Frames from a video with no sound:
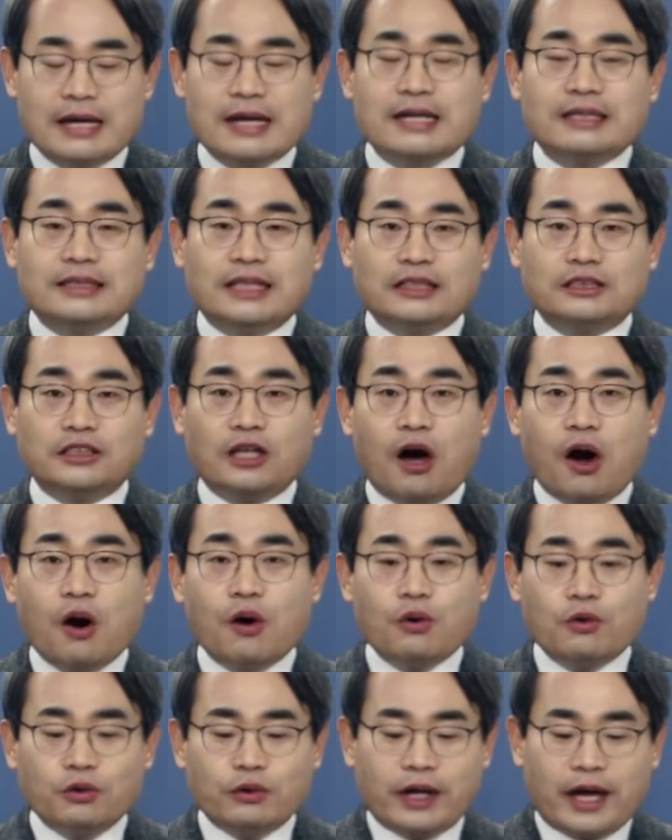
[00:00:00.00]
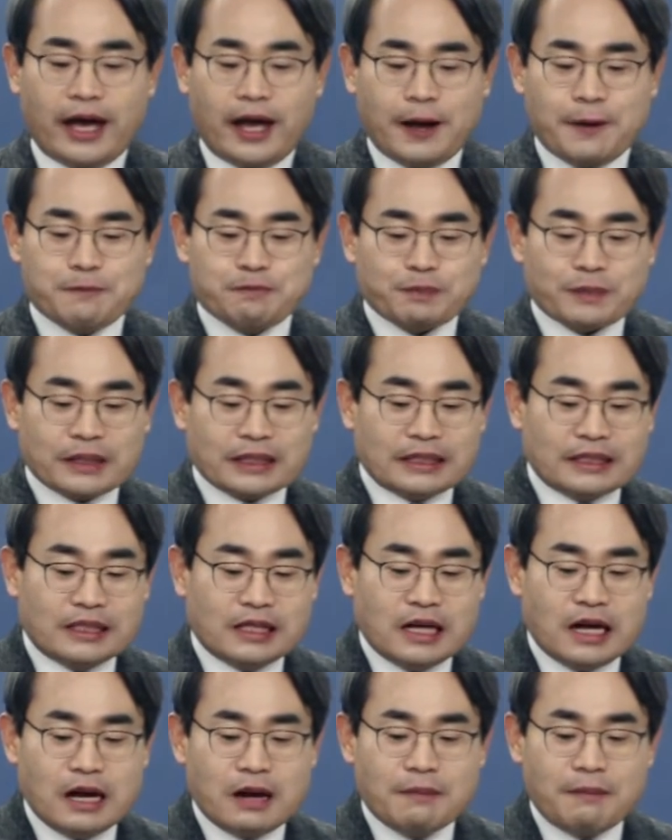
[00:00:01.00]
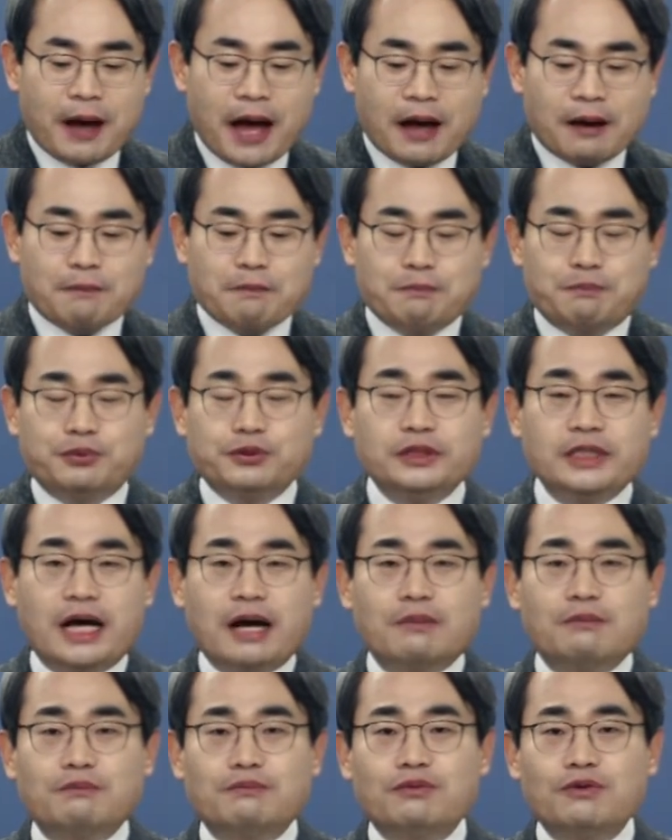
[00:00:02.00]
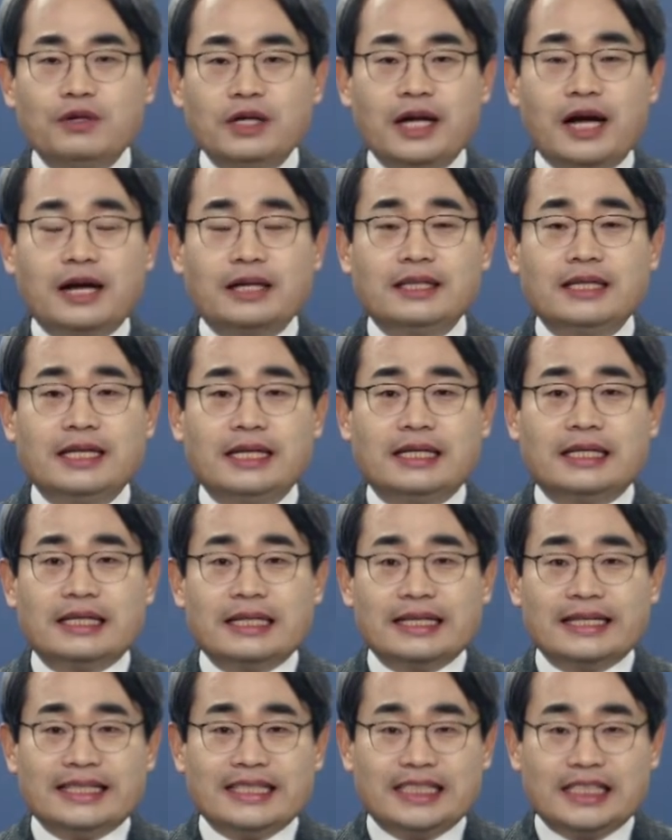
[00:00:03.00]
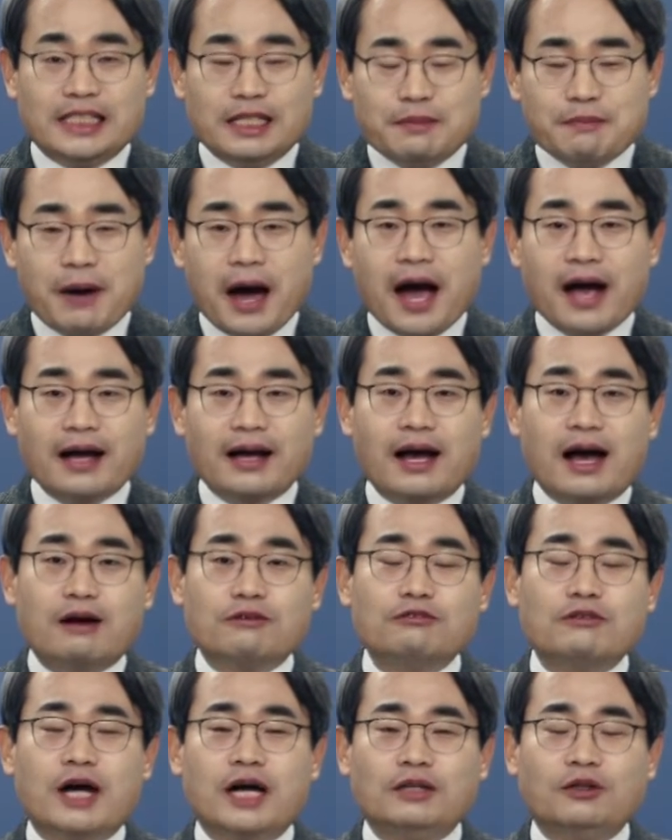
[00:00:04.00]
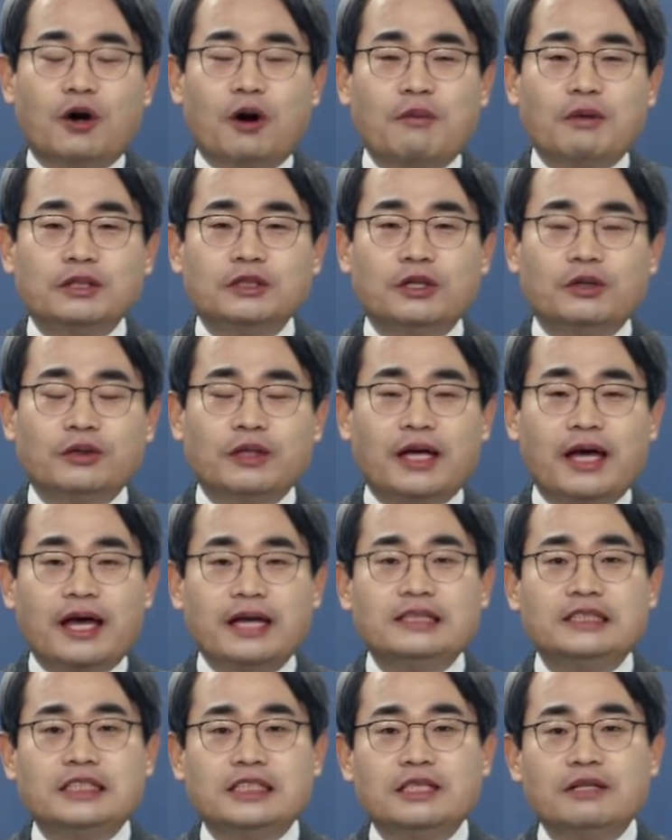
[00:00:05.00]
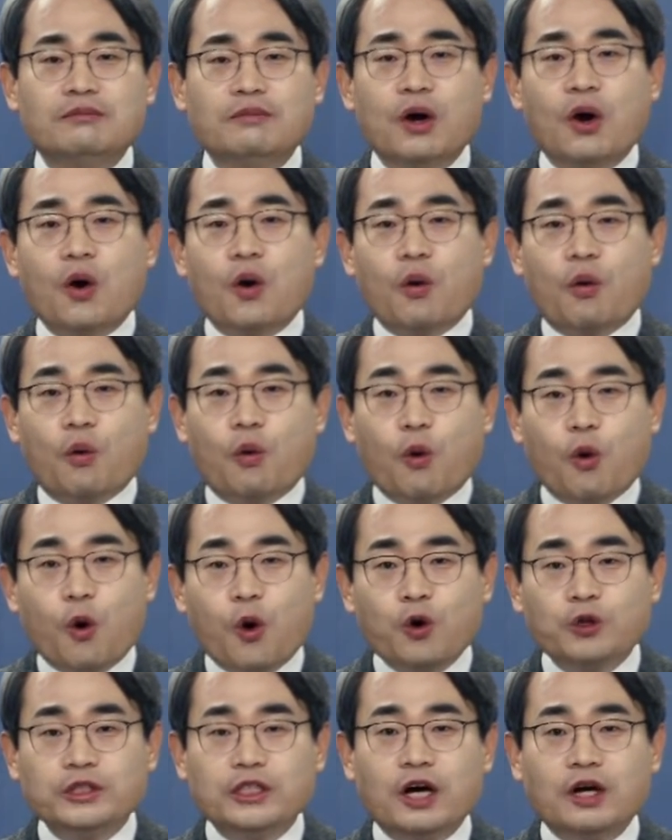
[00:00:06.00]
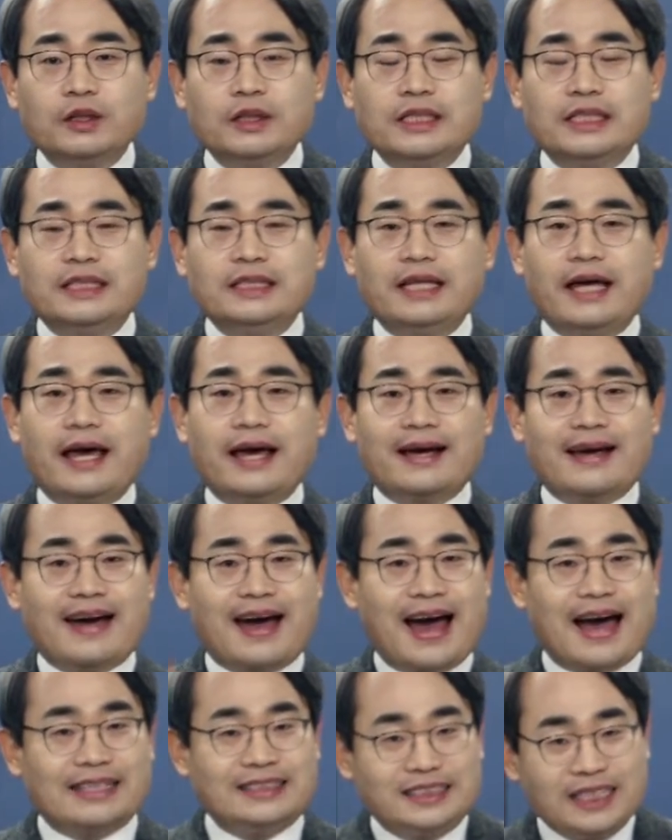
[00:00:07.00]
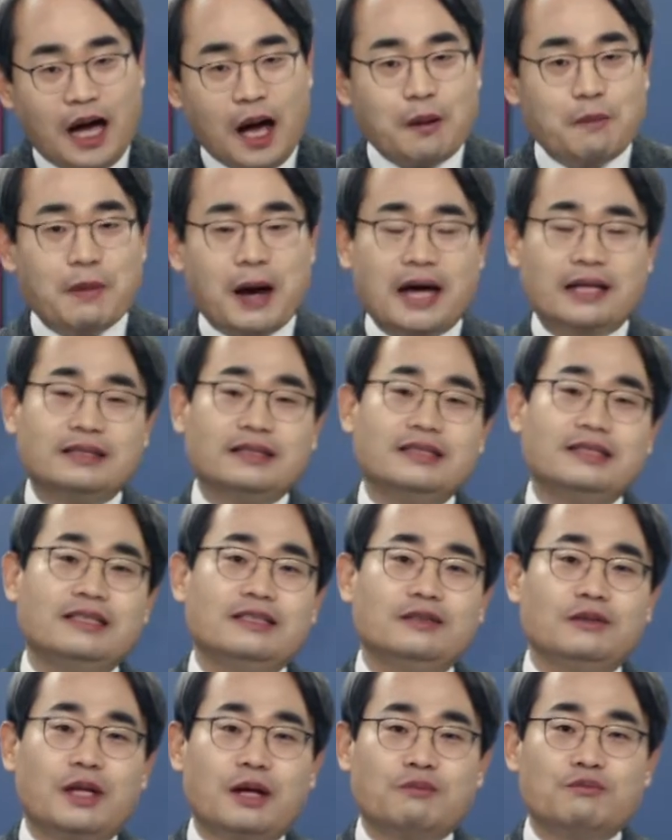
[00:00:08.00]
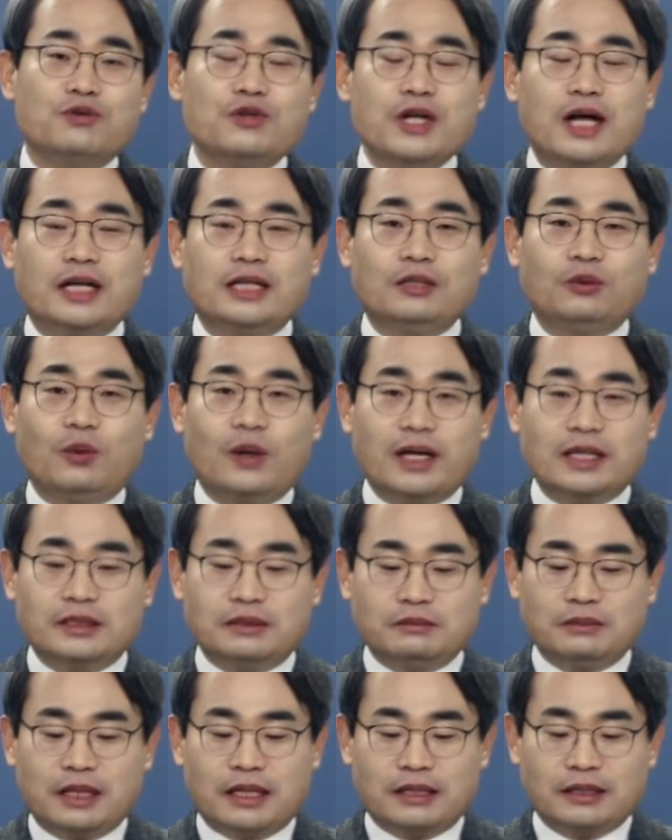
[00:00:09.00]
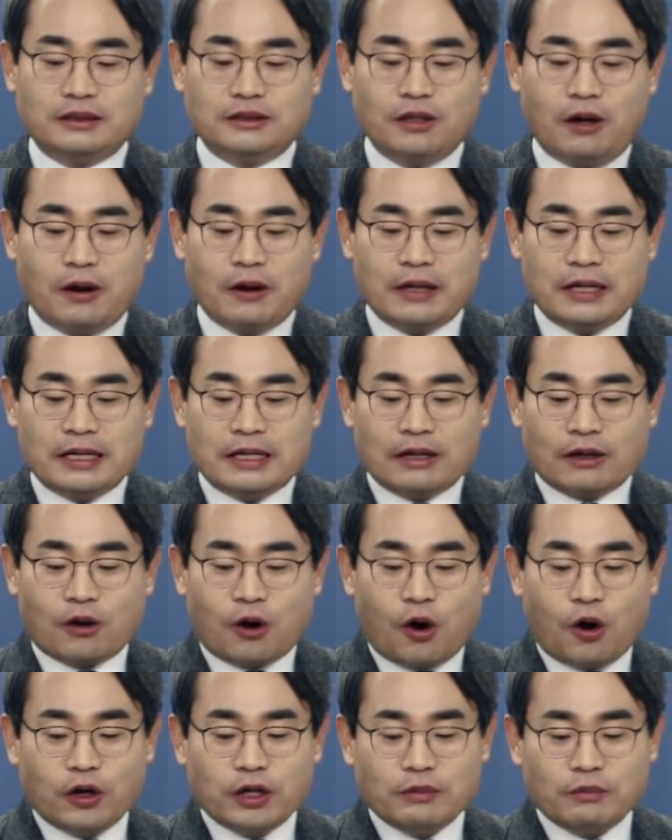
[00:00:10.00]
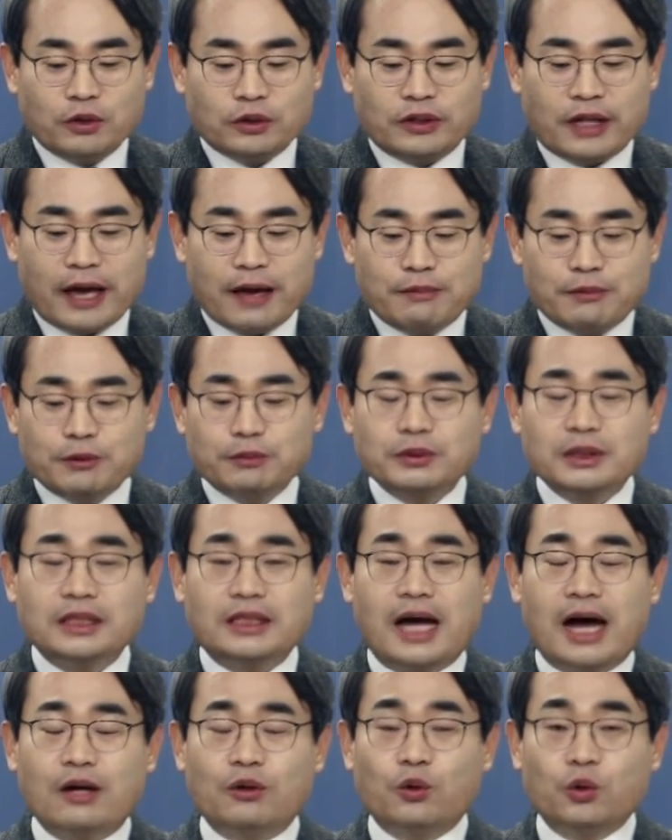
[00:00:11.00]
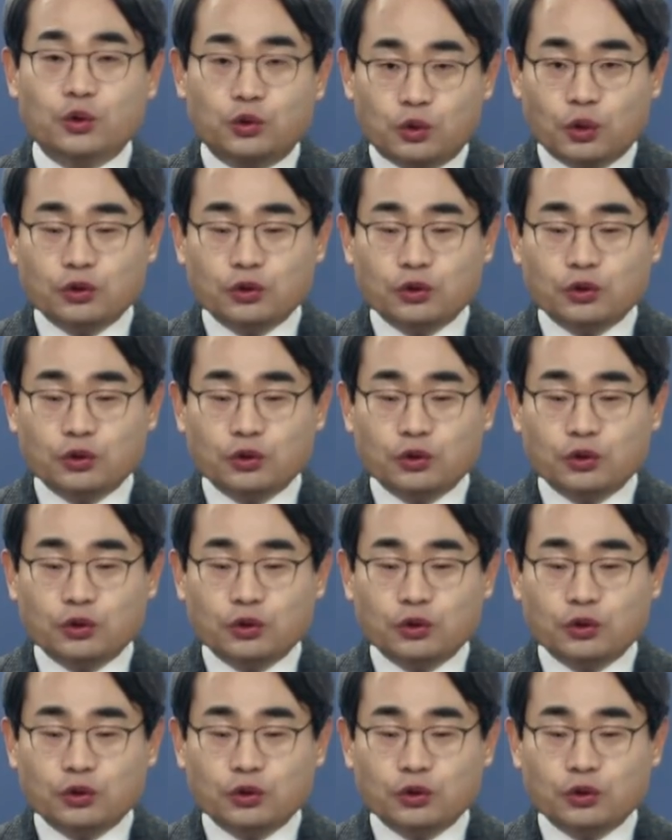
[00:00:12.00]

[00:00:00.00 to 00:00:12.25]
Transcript: 자, 서울의 일반 분양 물량이 2만 가구가 넘어선 게 지금 5년 이내 가장 많은 네, 물량이 되겠습니다. 그래서 거의 뭐 대부분이 다 로또